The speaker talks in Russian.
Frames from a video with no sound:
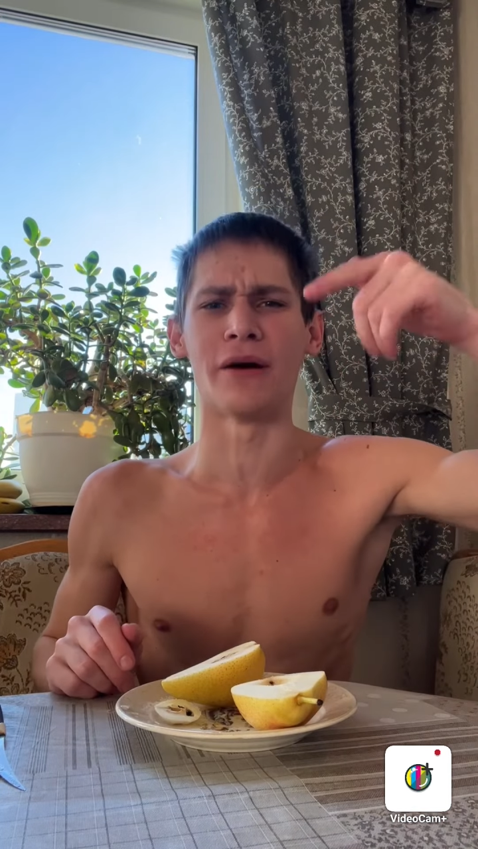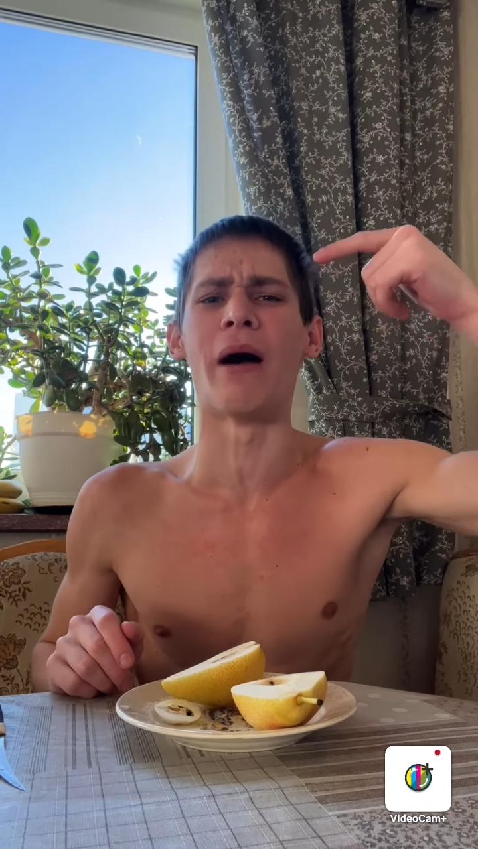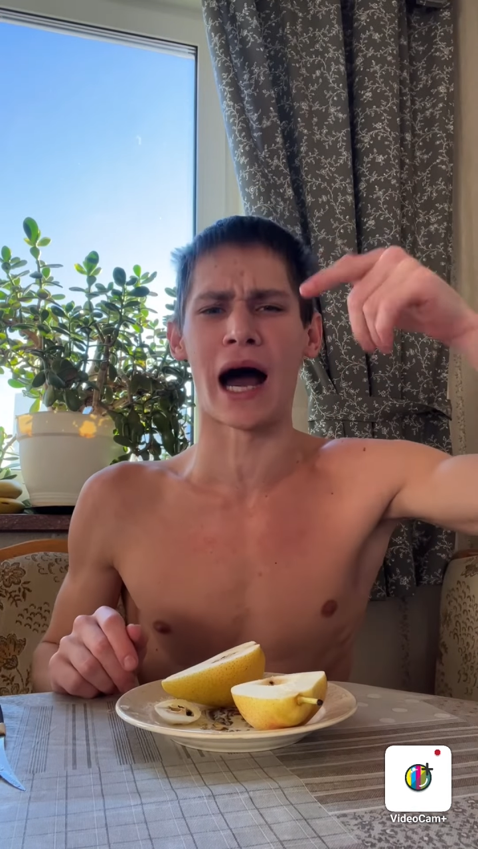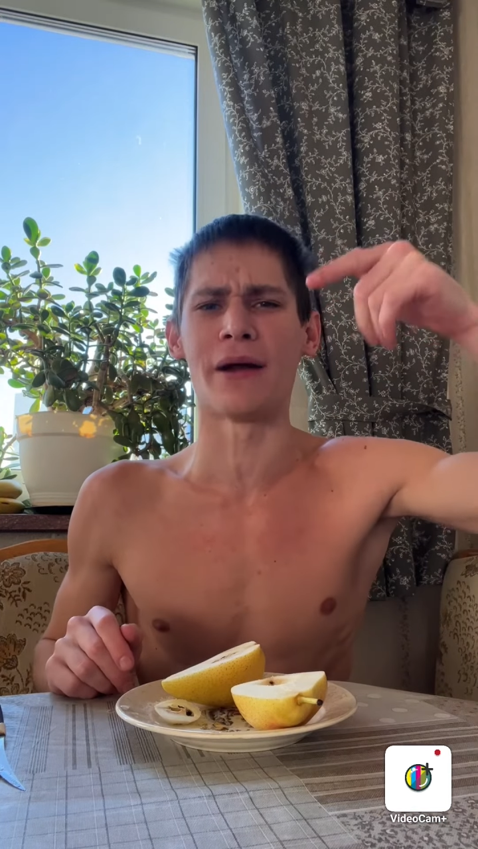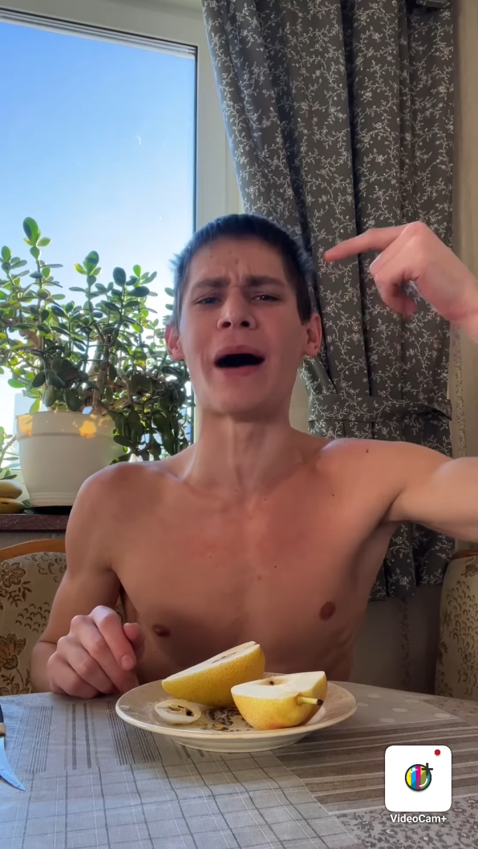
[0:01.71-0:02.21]

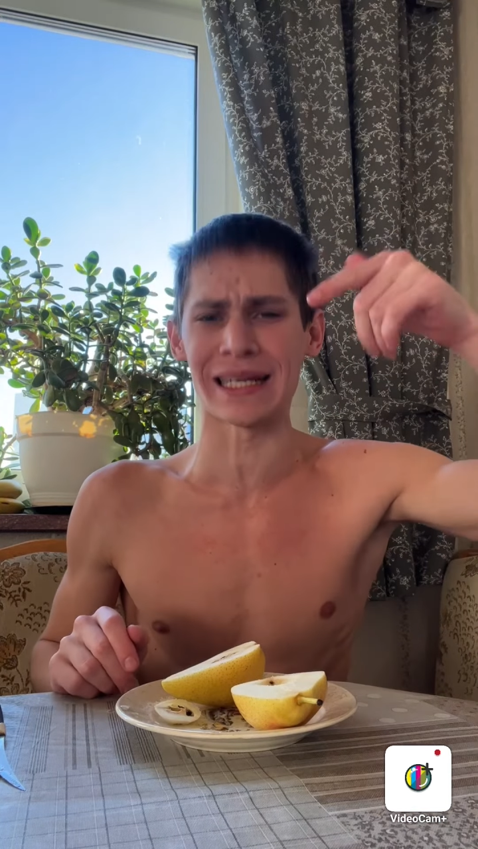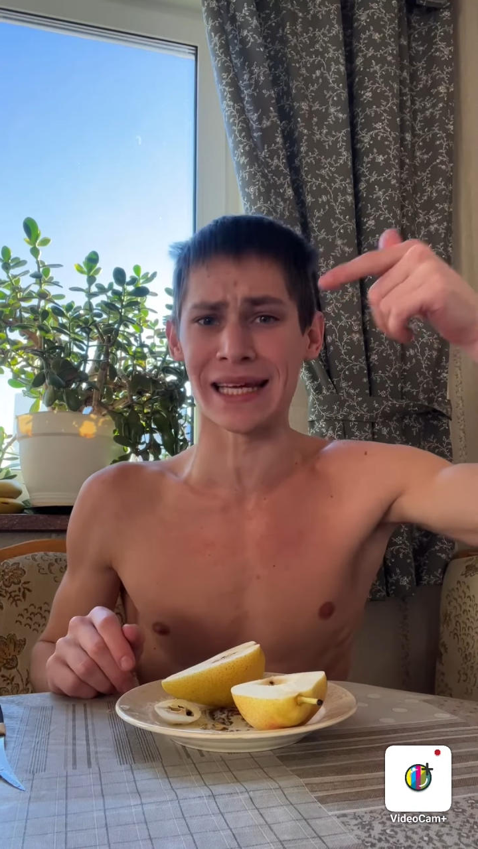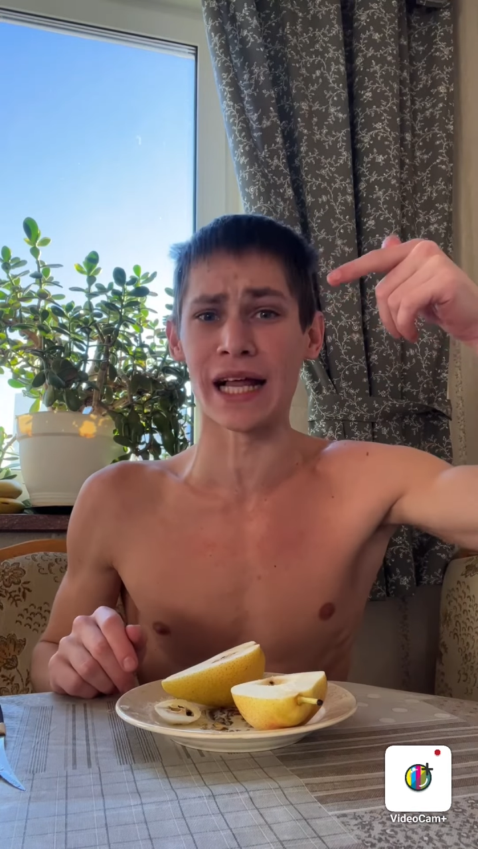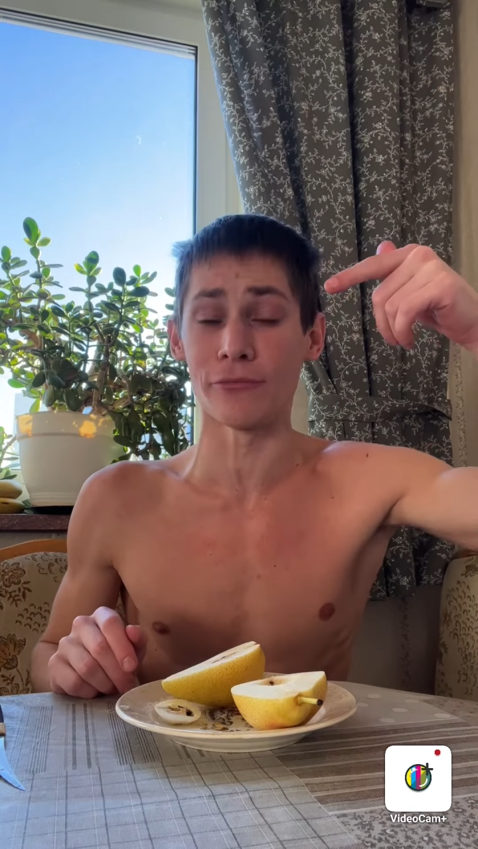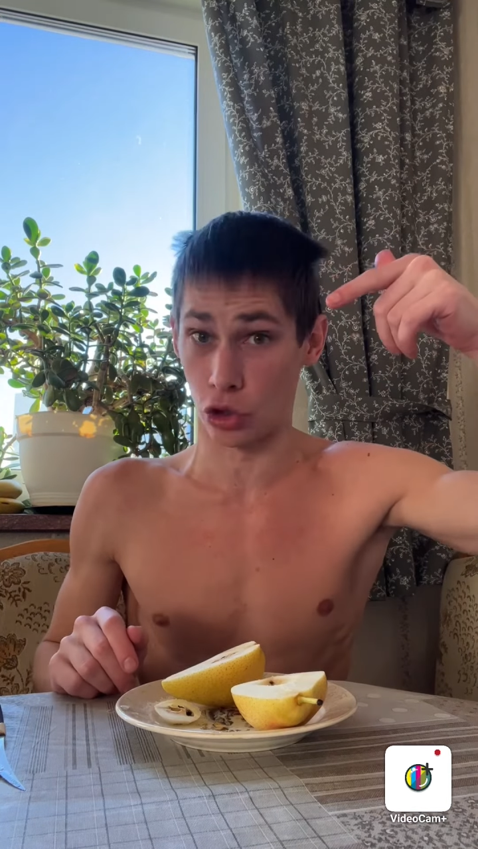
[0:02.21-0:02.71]
мали,
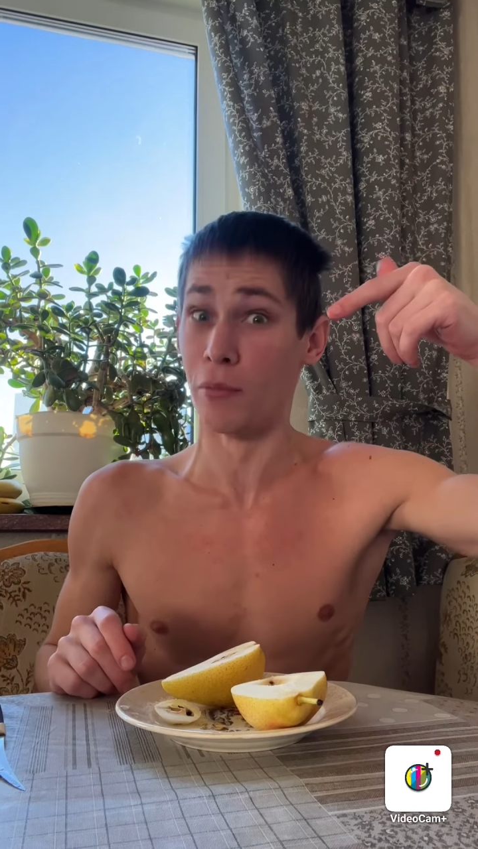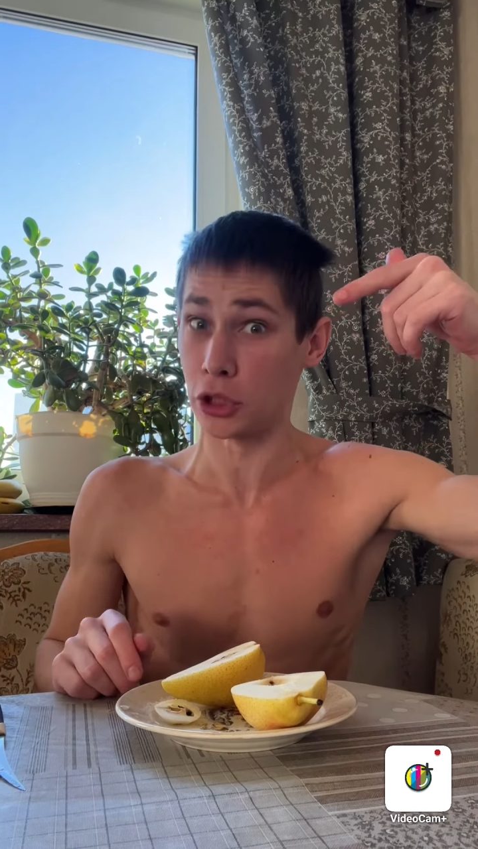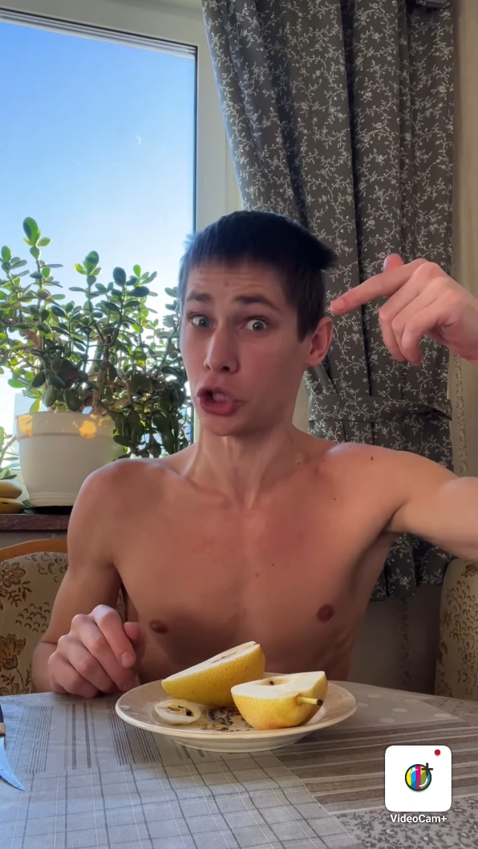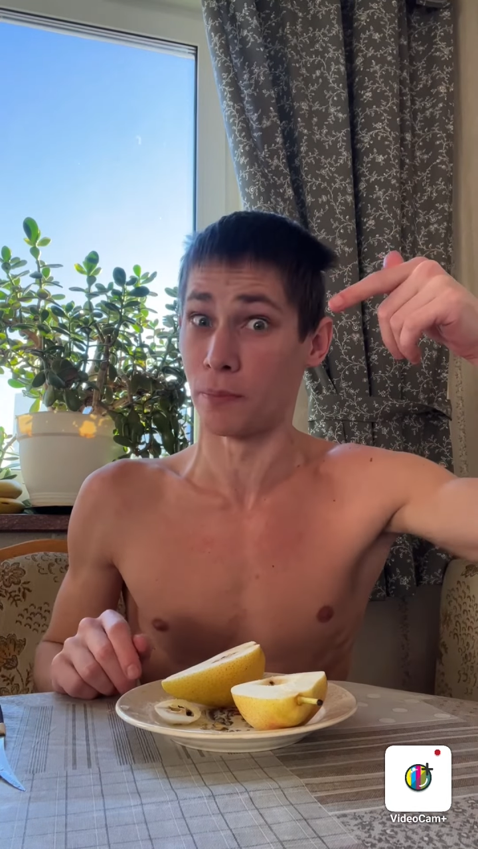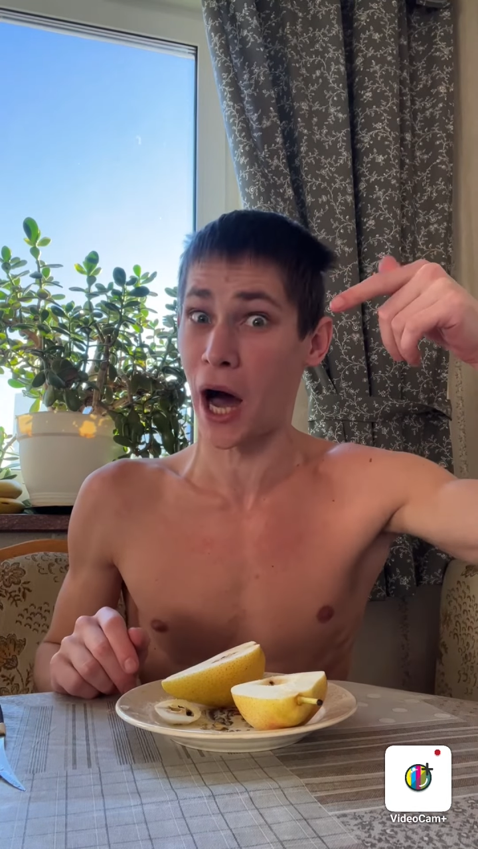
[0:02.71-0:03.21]
масел,
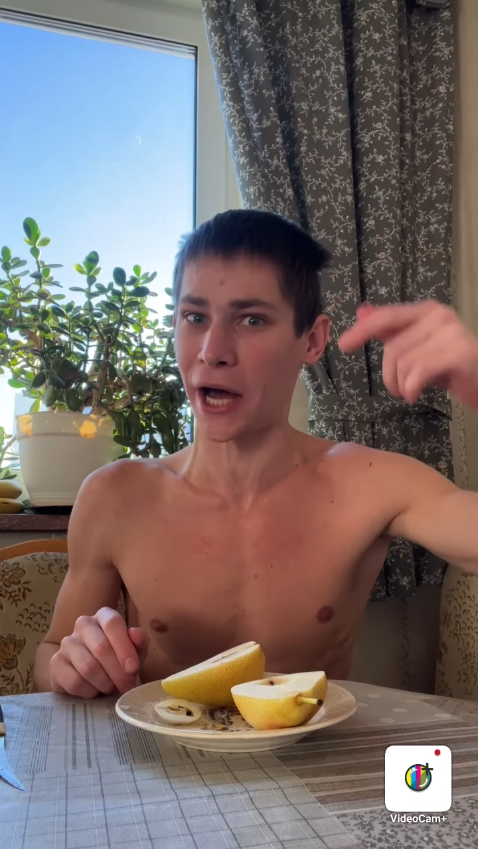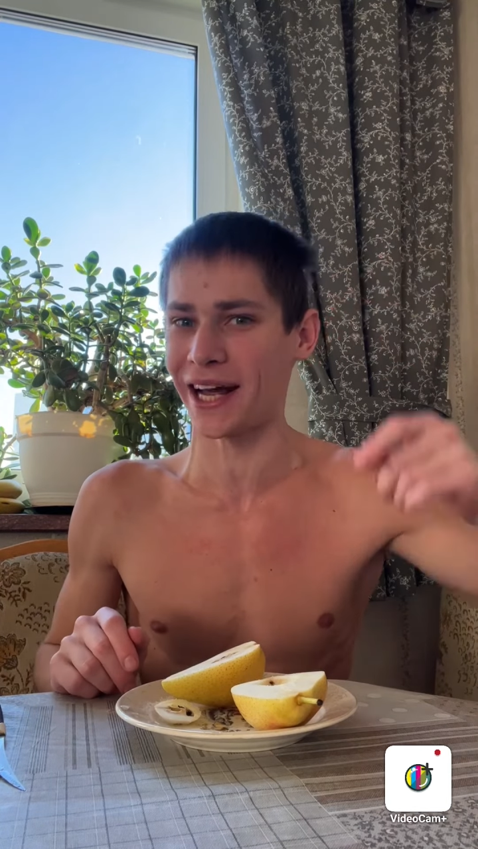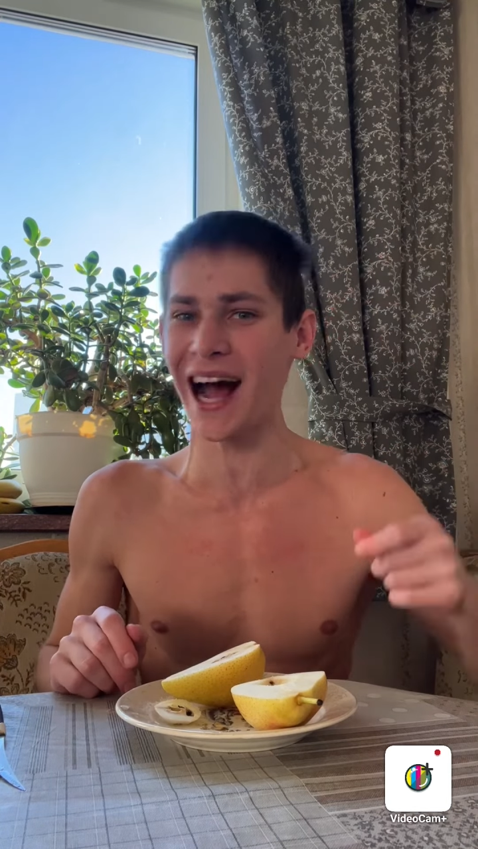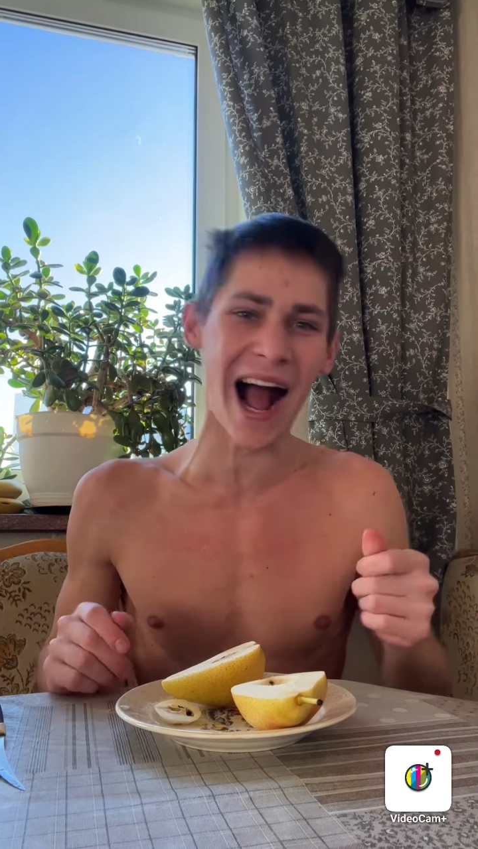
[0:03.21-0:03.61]
думбешн, бари.